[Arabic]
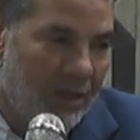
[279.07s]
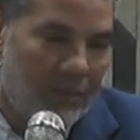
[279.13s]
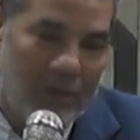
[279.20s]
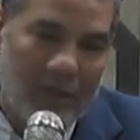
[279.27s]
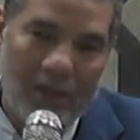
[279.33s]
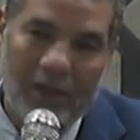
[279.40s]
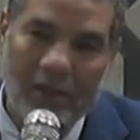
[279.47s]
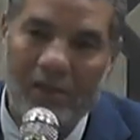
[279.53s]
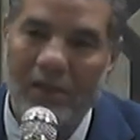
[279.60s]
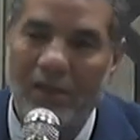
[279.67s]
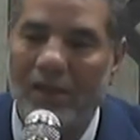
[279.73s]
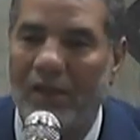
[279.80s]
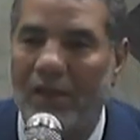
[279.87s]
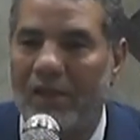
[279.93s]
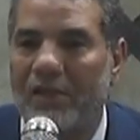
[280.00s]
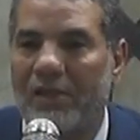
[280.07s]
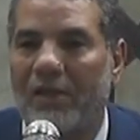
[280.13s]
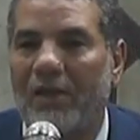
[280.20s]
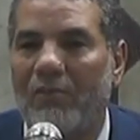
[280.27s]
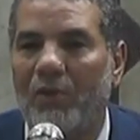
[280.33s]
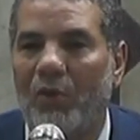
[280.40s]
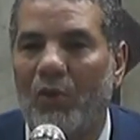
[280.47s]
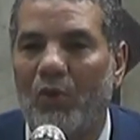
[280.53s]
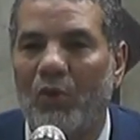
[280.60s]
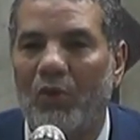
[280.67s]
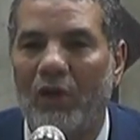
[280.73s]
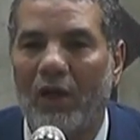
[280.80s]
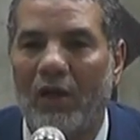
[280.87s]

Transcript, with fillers: من الذين يستمعون